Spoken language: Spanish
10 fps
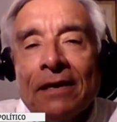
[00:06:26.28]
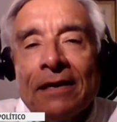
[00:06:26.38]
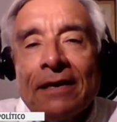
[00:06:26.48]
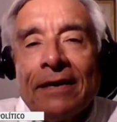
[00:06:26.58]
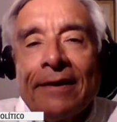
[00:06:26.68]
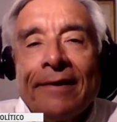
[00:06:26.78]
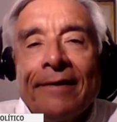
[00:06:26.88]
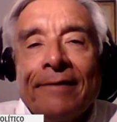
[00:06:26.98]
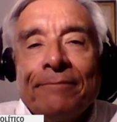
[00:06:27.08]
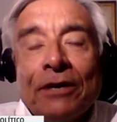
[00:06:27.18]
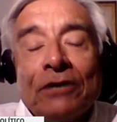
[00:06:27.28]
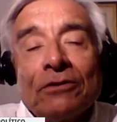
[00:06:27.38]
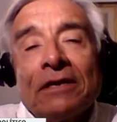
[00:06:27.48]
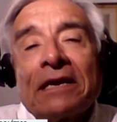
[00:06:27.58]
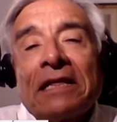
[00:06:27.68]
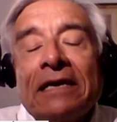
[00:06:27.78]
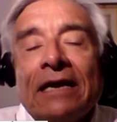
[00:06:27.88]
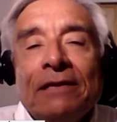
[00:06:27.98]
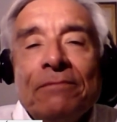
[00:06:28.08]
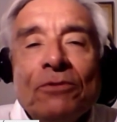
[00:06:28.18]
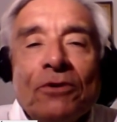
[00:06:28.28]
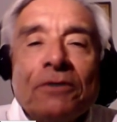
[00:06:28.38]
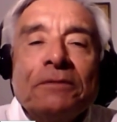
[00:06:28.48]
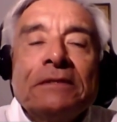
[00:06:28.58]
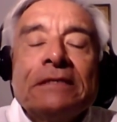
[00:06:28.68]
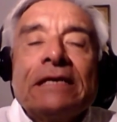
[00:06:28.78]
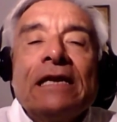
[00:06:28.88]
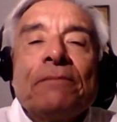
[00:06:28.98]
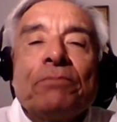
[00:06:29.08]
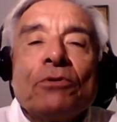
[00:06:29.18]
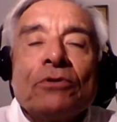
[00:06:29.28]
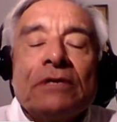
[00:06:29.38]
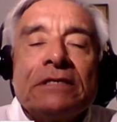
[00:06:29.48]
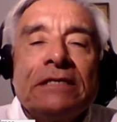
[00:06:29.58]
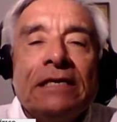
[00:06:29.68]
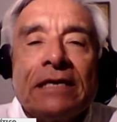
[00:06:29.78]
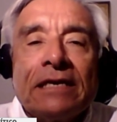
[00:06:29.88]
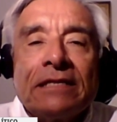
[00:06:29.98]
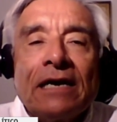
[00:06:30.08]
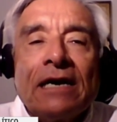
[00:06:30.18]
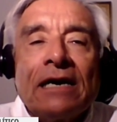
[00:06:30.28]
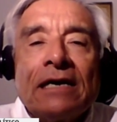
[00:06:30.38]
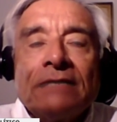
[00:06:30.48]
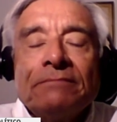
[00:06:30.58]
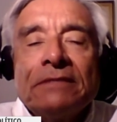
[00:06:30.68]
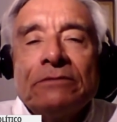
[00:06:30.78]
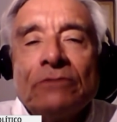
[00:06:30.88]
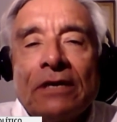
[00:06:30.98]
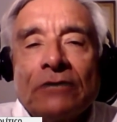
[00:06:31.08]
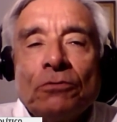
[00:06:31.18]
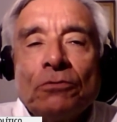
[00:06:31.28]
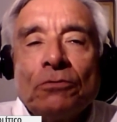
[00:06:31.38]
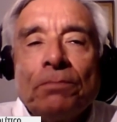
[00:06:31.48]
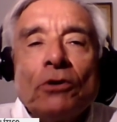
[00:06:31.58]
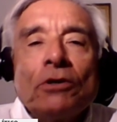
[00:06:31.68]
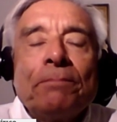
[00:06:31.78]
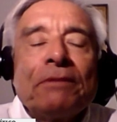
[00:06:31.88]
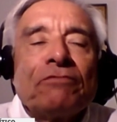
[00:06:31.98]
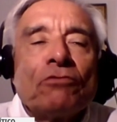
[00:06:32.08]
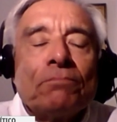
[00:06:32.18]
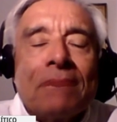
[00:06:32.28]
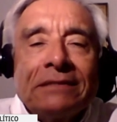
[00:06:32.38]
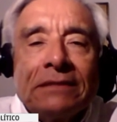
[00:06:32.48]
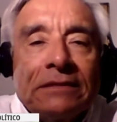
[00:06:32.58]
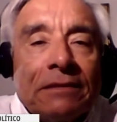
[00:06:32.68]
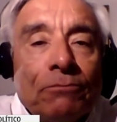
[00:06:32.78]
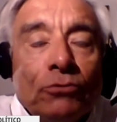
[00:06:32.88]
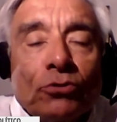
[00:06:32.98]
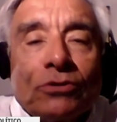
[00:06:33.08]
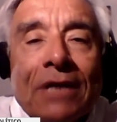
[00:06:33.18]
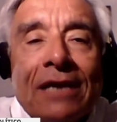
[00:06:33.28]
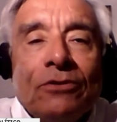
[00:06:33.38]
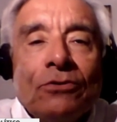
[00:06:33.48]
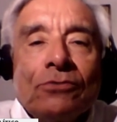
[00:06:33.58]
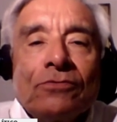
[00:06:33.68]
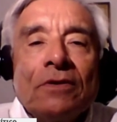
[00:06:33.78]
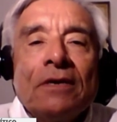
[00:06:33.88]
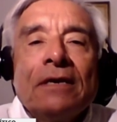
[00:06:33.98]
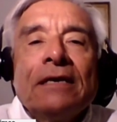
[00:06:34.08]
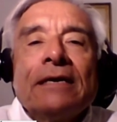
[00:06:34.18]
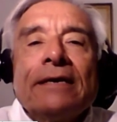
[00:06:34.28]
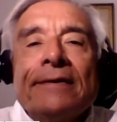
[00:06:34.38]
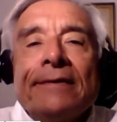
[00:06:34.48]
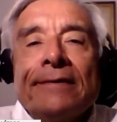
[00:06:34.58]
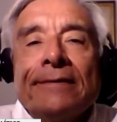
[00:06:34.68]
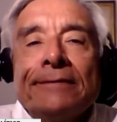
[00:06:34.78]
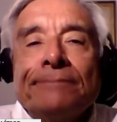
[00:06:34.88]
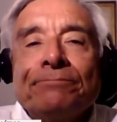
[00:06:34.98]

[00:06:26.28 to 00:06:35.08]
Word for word: eh, bueno, del radicalismo, ¿qué les puedo decir? Que está en una de sus peores performances en muchos años. Eh,